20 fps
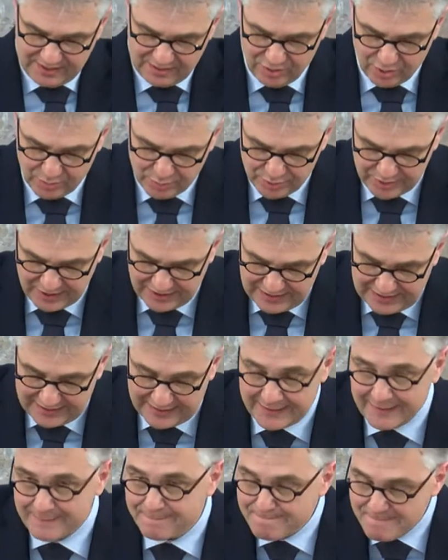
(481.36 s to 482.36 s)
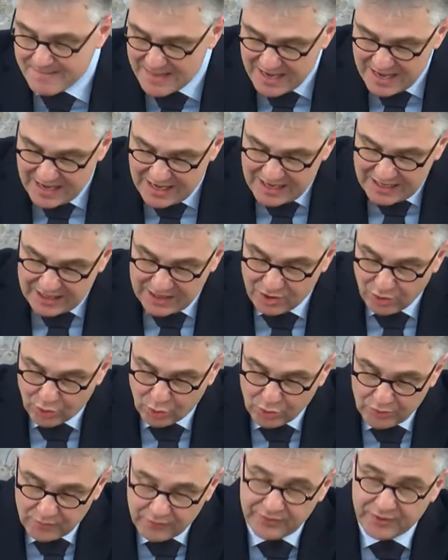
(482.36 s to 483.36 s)
Lobhudelei. Die
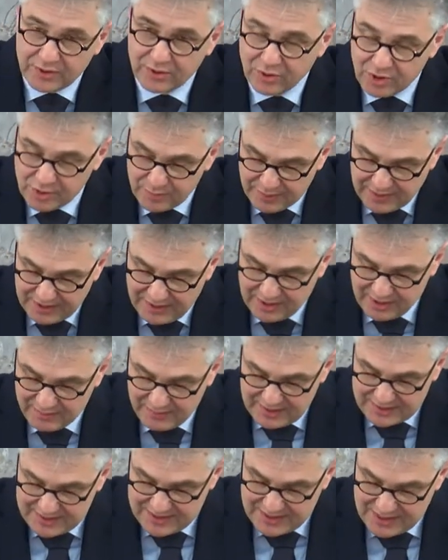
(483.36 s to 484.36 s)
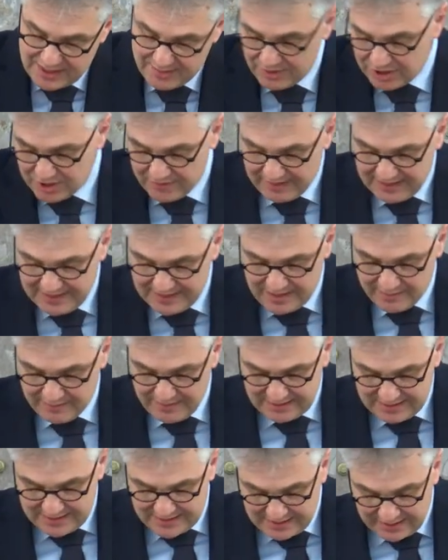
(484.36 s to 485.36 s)
unverrückbare Maxime Schweizer
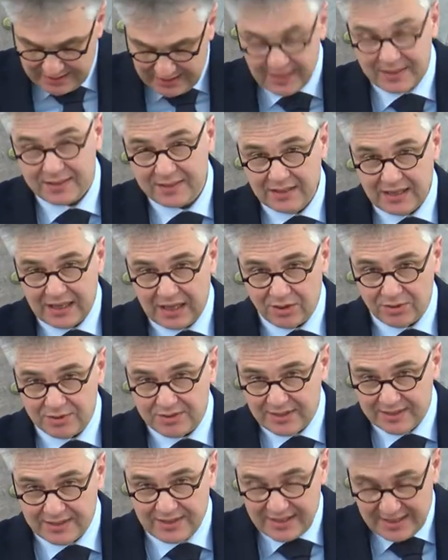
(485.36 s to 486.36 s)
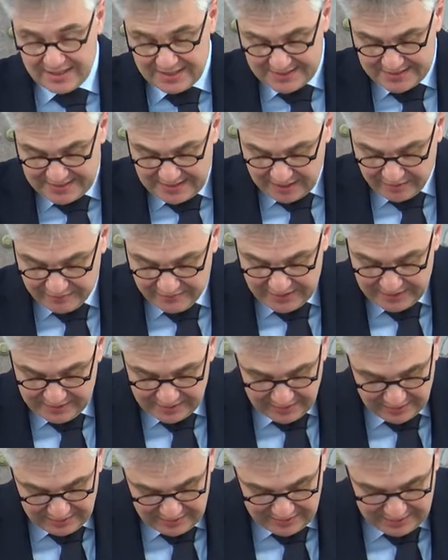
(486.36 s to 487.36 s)
Magistraten lautet
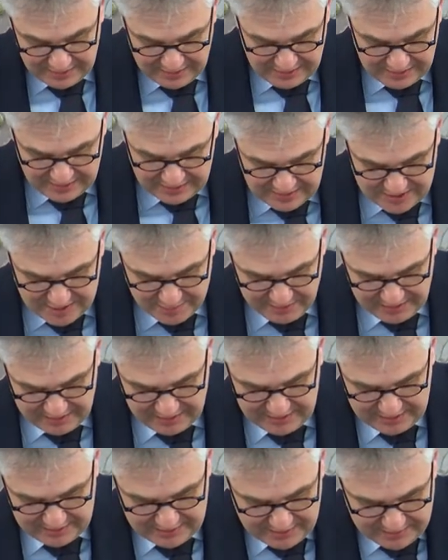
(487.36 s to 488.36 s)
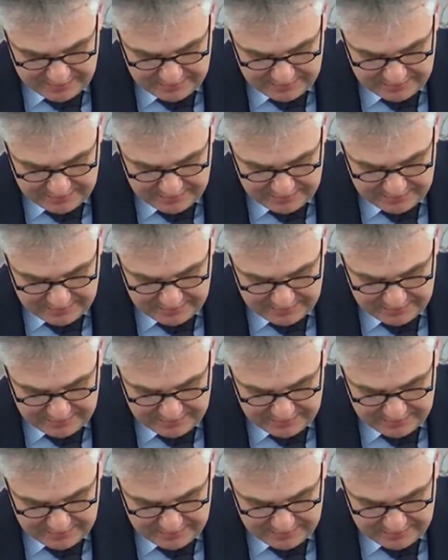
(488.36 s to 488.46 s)
servir et disparaître.